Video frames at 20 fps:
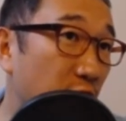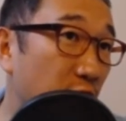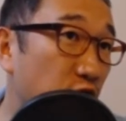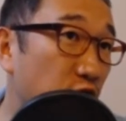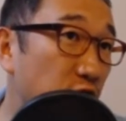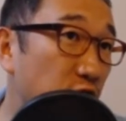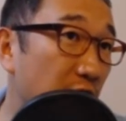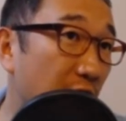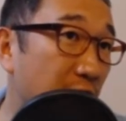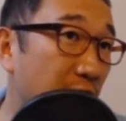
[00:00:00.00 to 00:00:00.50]
여기
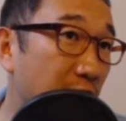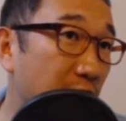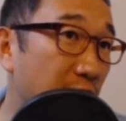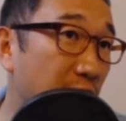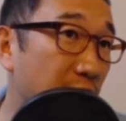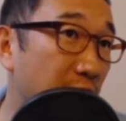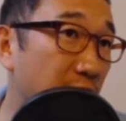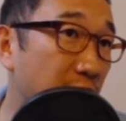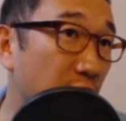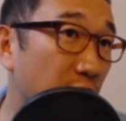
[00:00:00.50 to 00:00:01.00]
두진 않을
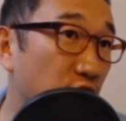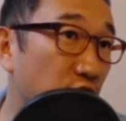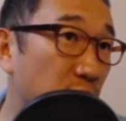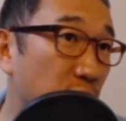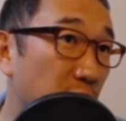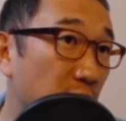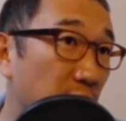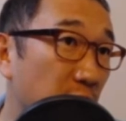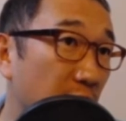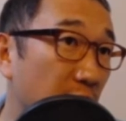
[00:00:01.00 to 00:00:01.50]
거예요. 이거
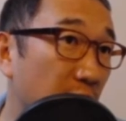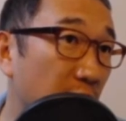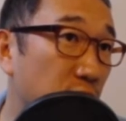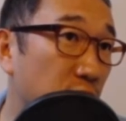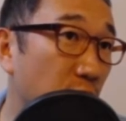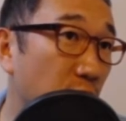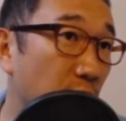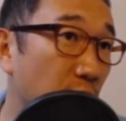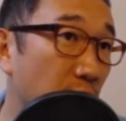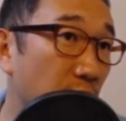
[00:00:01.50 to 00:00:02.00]
두면 이렇게
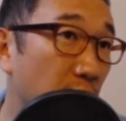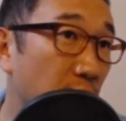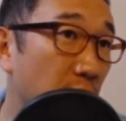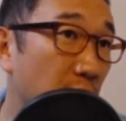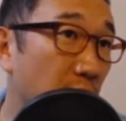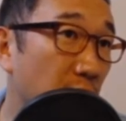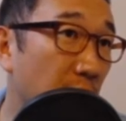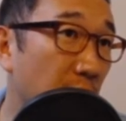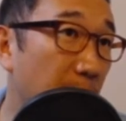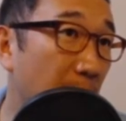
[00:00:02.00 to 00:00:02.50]
해가지고
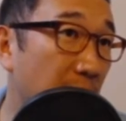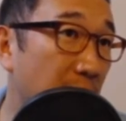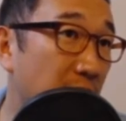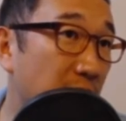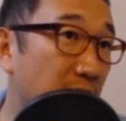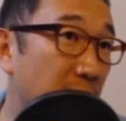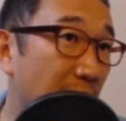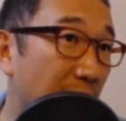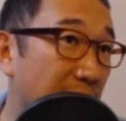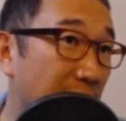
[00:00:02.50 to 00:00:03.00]
예,
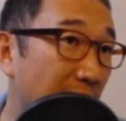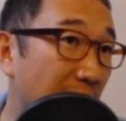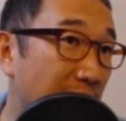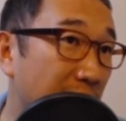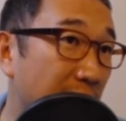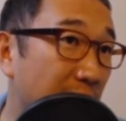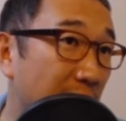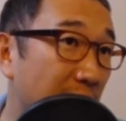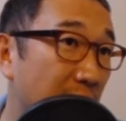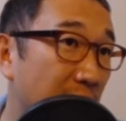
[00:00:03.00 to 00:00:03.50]
100이 지금 다
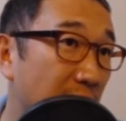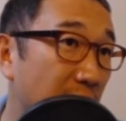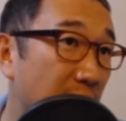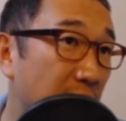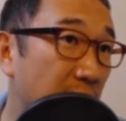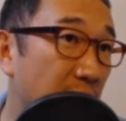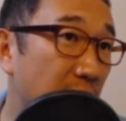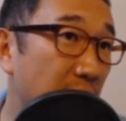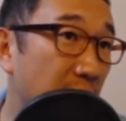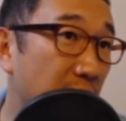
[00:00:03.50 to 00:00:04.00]
사니까